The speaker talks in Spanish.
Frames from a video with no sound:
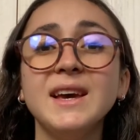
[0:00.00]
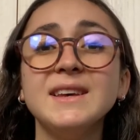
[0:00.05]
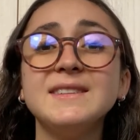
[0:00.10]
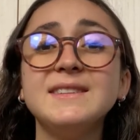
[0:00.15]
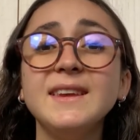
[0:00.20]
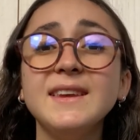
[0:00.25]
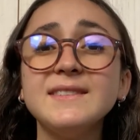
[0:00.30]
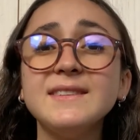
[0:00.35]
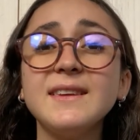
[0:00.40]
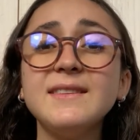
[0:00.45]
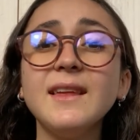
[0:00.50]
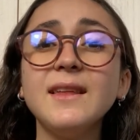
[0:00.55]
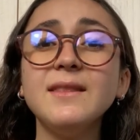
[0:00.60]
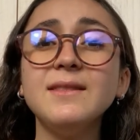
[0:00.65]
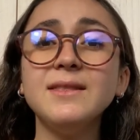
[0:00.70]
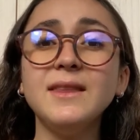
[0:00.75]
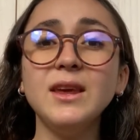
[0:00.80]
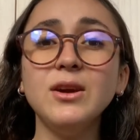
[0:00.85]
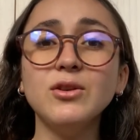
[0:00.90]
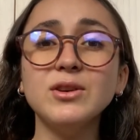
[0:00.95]
Si es
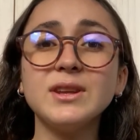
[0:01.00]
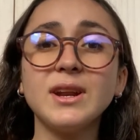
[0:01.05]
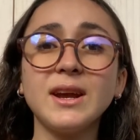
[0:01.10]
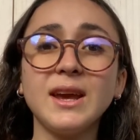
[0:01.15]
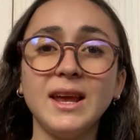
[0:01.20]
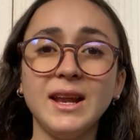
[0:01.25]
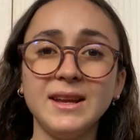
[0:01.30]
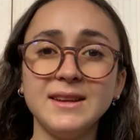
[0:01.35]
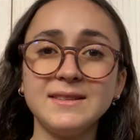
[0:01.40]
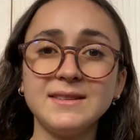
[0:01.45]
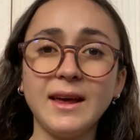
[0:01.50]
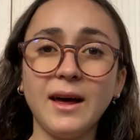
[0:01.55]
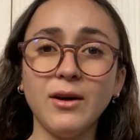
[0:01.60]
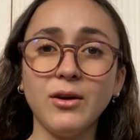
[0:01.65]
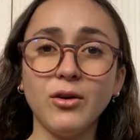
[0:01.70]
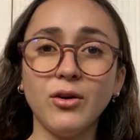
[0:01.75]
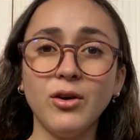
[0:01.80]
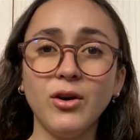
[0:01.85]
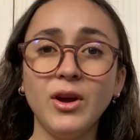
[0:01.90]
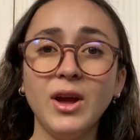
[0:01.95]
atendido y
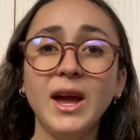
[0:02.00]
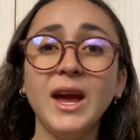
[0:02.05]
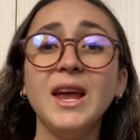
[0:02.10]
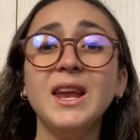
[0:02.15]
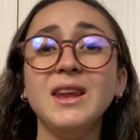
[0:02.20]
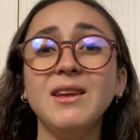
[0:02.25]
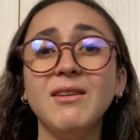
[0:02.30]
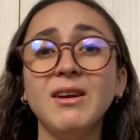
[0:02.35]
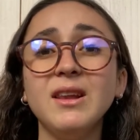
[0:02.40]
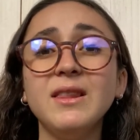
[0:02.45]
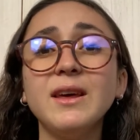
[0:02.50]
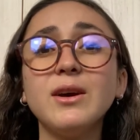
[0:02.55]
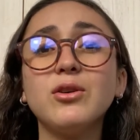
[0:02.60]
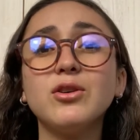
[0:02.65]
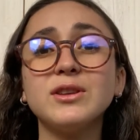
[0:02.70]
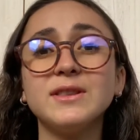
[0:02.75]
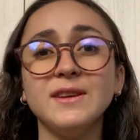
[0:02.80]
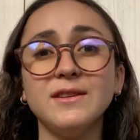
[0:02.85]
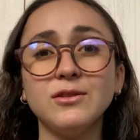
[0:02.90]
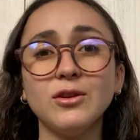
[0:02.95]
tranquilizado, el nivel de
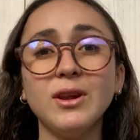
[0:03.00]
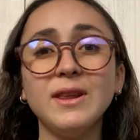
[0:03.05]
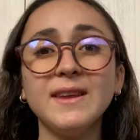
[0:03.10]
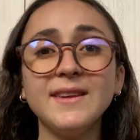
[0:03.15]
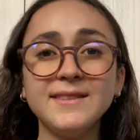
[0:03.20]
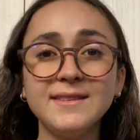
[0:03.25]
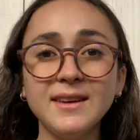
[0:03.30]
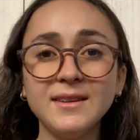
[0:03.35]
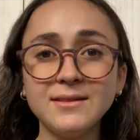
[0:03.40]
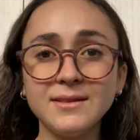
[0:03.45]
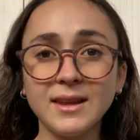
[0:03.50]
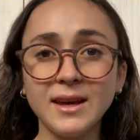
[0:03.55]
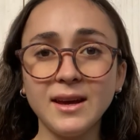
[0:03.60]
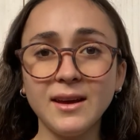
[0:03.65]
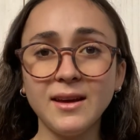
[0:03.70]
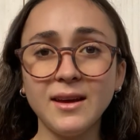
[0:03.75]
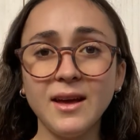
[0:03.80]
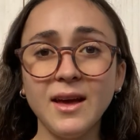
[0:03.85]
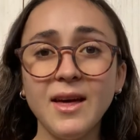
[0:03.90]
cortisol desciende,